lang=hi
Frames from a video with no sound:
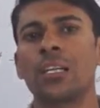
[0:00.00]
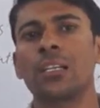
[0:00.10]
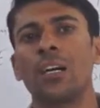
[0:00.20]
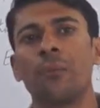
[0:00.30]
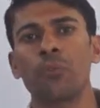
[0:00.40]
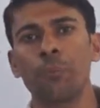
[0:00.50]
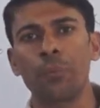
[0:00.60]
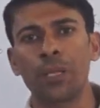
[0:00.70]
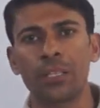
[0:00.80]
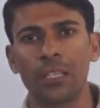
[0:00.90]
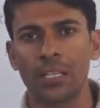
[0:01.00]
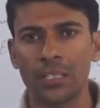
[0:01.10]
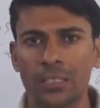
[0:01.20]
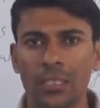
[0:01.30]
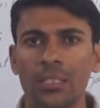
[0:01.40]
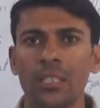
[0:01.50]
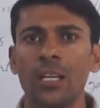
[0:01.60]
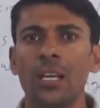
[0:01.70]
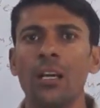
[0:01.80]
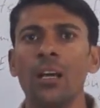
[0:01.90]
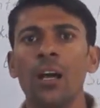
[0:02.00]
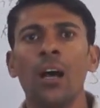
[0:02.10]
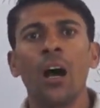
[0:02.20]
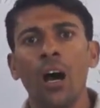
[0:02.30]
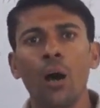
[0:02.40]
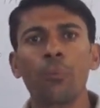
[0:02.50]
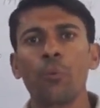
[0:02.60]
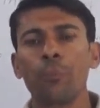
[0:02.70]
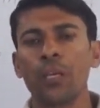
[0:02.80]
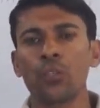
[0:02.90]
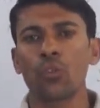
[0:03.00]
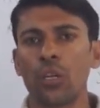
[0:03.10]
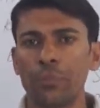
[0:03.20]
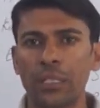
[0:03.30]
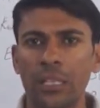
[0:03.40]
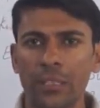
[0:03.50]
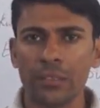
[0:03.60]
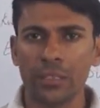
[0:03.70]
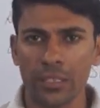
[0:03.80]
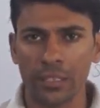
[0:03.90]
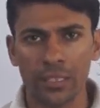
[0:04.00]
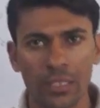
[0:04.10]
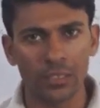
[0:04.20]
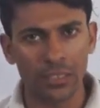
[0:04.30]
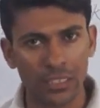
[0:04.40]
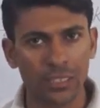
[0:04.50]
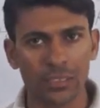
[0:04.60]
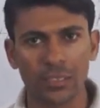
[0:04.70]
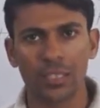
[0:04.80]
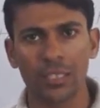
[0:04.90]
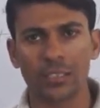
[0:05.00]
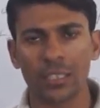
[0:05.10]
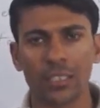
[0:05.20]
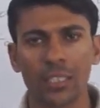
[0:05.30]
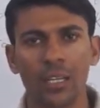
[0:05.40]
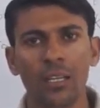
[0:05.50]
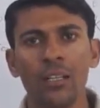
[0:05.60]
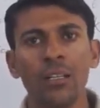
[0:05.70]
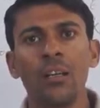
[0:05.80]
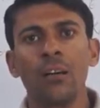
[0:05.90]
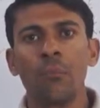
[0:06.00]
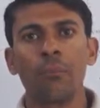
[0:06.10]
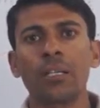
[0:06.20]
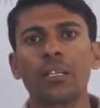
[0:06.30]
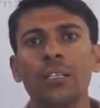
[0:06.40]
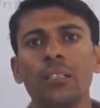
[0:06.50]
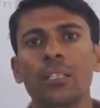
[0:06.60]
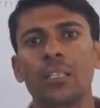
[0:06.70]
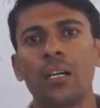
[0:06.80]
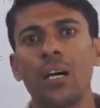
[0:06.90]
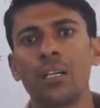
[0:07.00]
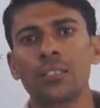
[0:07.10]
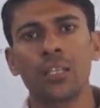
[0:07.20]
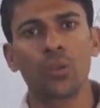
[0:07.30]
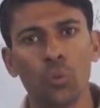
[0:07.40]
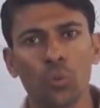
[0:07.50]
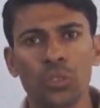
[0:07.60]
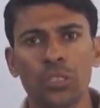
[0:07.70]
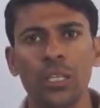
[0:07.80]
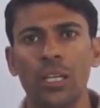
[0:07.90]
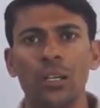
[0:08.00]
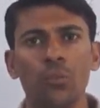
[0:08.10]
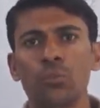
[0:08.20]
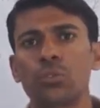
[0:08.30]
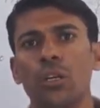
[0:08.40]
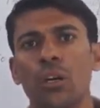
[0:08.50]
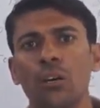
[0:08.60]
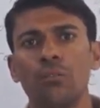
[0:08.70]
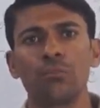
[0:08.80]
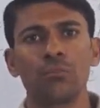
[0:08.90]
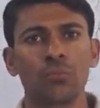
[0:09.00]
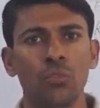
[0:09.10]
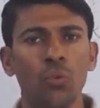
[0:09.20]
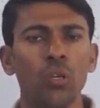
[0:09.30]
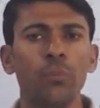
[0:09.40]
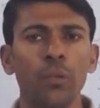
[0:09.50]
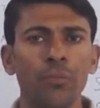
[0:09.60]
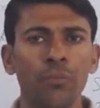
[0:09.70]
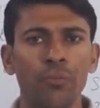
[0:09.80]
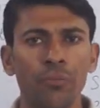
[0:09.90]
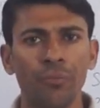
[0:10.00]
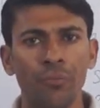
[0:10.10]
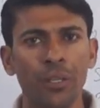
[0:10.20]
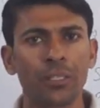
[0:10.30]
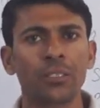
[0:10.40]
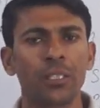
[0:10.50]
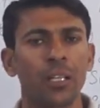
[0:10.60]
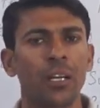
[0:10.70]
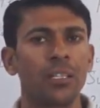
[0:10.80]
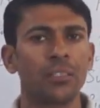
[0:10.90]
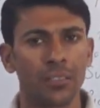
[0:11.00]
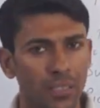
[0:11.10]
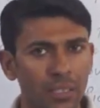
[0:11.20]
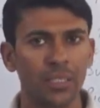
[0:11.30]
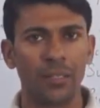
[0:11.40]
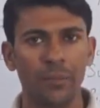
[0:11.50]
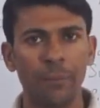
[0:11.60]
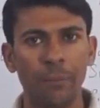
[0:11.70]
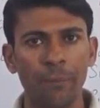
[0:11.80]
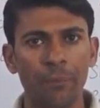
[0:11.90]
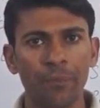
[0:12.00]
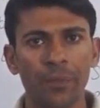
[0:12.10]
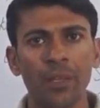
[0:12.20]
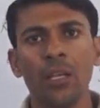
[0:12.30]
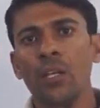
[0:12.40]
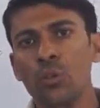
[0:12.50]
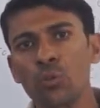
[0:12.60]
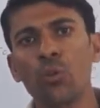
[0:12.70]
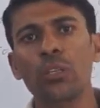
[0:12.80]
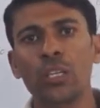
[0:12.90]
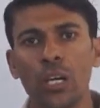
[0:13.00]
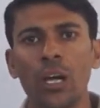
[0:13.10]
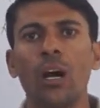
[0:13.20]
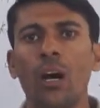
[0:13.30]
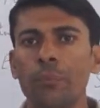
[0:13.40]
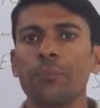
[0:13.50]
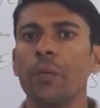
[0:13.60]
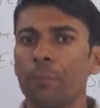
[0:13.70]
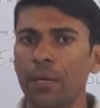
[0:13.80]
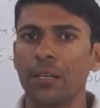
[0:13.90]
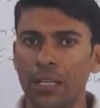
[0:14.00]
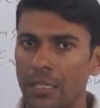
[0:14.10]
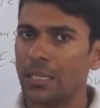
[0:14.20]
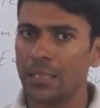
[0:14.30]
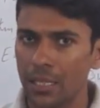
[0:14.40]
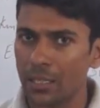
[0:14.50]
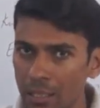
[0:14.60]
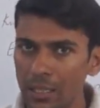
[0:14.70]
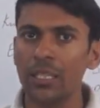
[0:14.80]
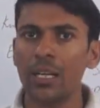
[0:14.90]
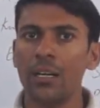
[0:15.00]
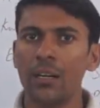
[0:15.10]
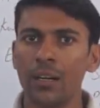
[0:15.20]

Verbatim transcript: से ज्यादा आपको पेन किलर दे सकते हैं आपको पेन को कम कर, करने के लिए इंजेक्शन दे सकते हैं बट क्या इसका रूट से उसका कोई भी फिक्स्ड इलाज नहीं है तो क्या आपने पक्का इरादा कर लिया